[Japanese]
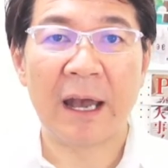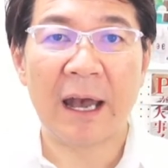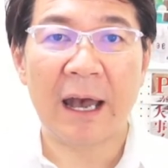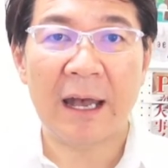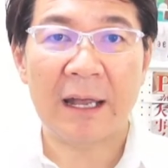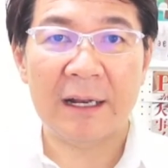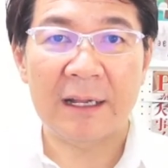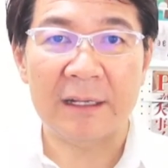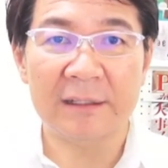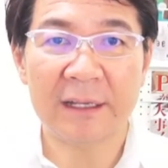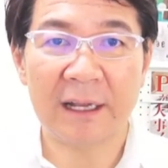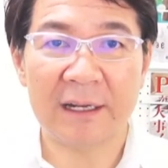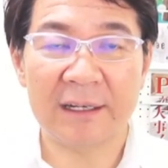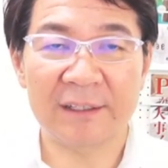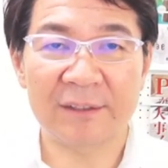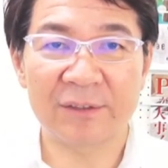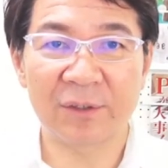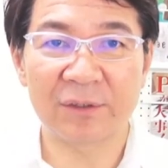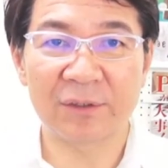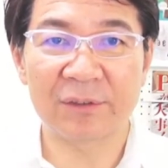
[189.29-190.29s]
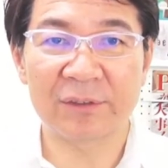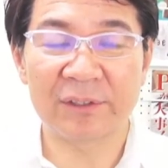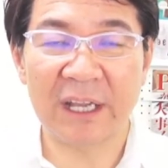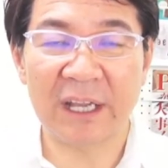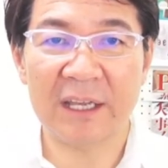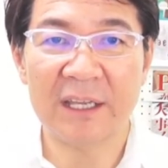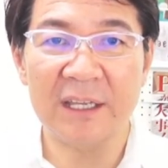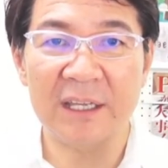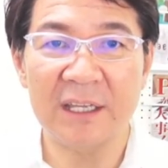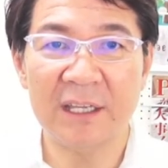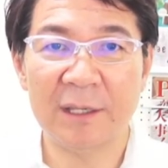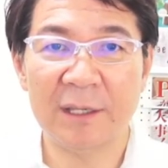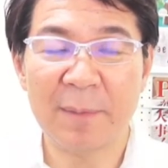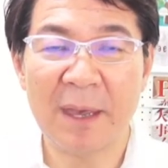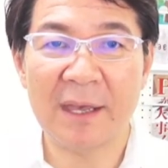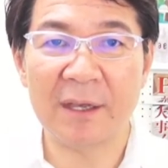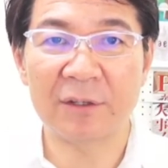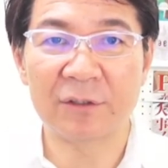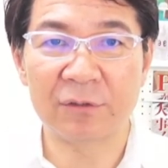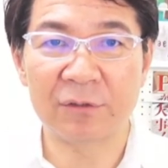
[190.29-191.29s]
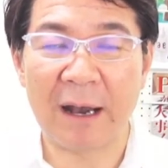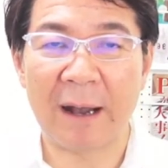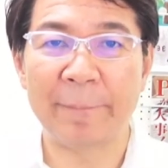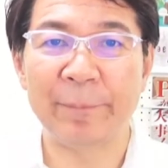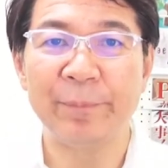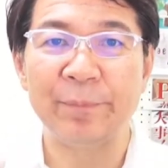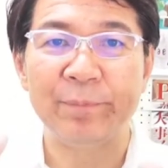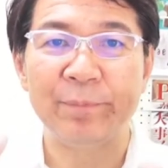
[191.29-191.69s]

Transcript: あなたにとっていいメイクは、